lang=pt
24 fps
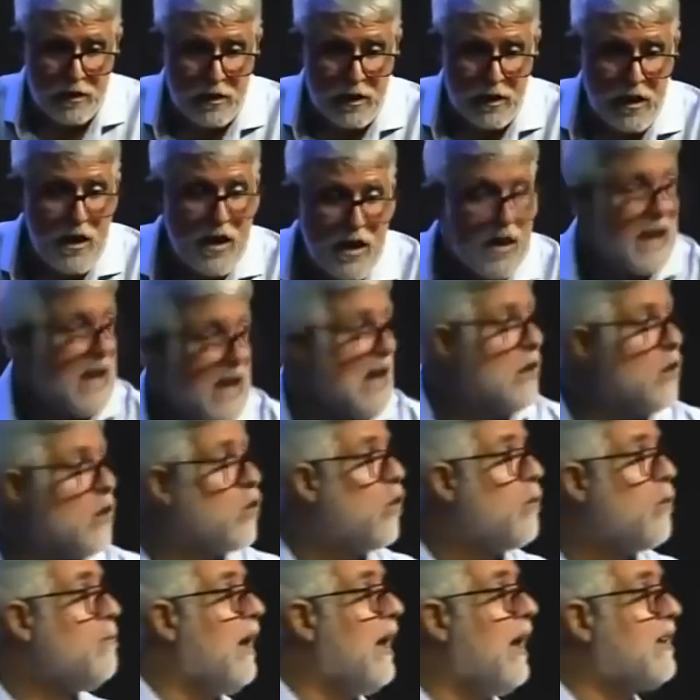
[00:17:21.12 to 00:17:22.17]
que ele
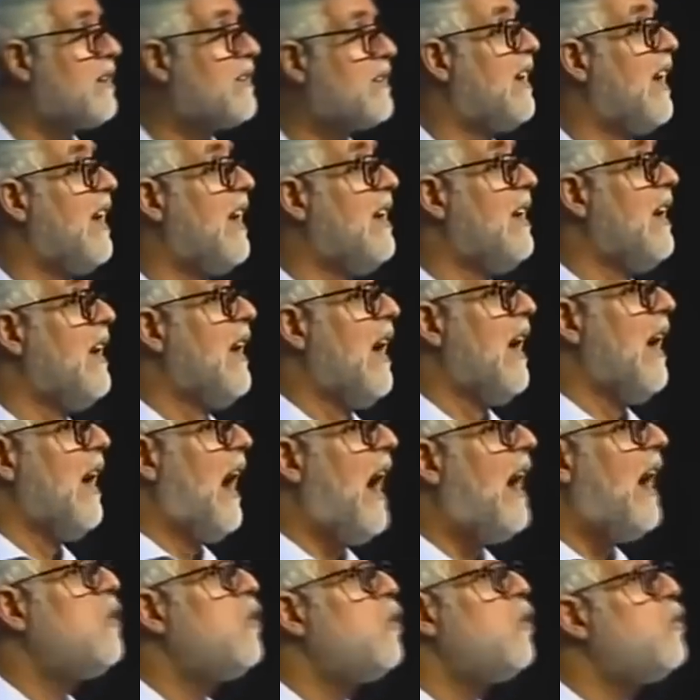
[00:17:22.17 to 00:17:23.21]
começa
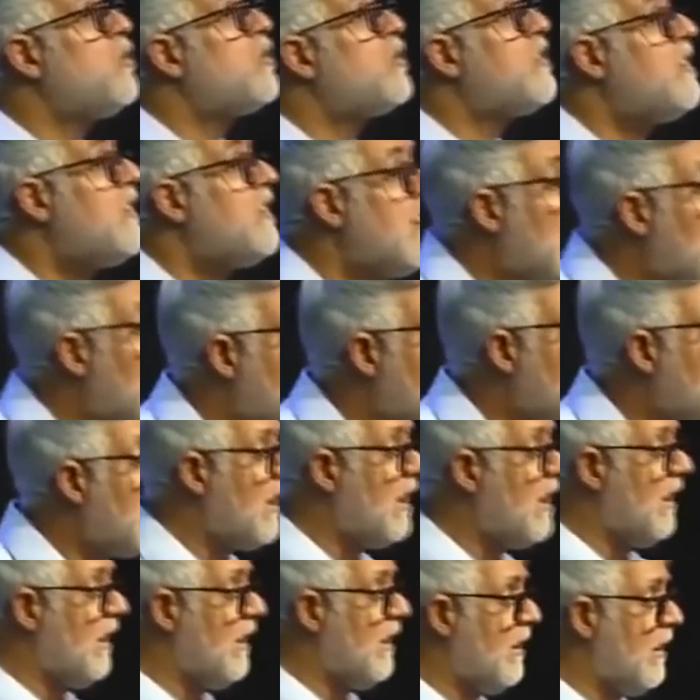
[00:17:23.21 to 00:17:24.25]
a anunciar
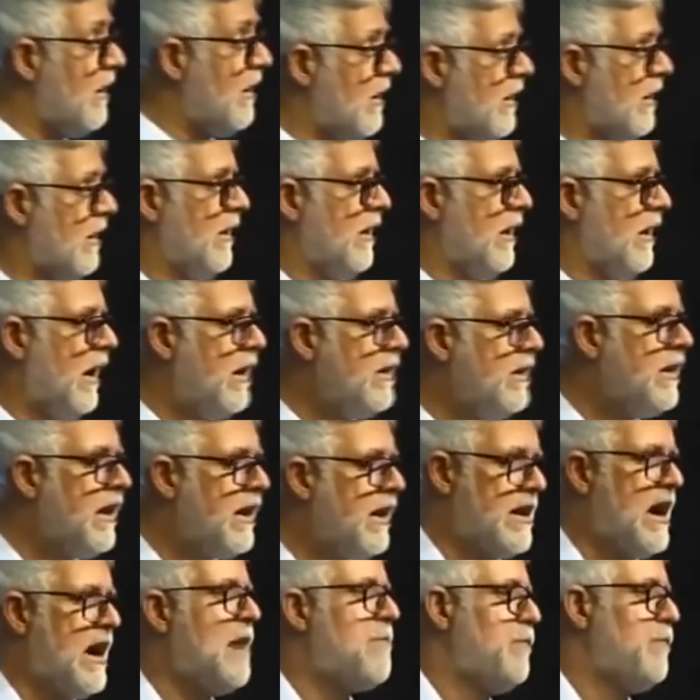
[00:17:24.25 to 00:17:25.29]
em
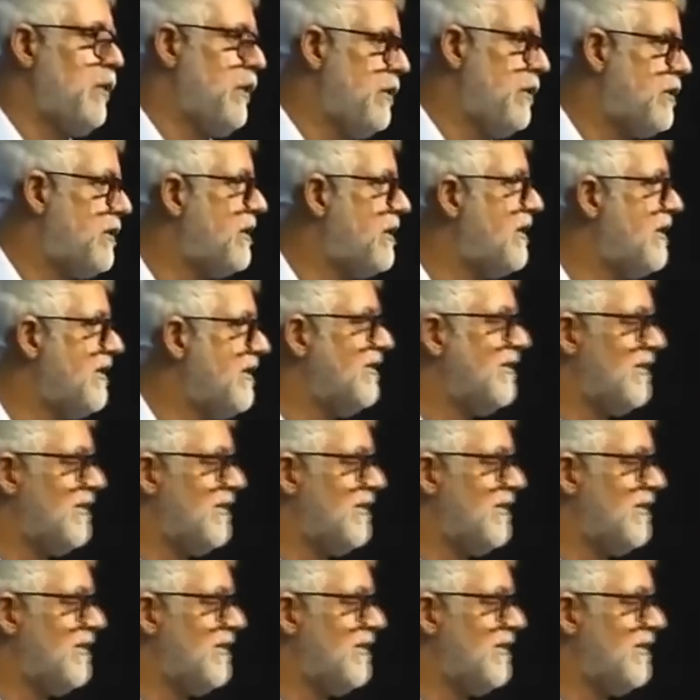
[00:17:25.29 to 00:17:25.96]
Decápolis.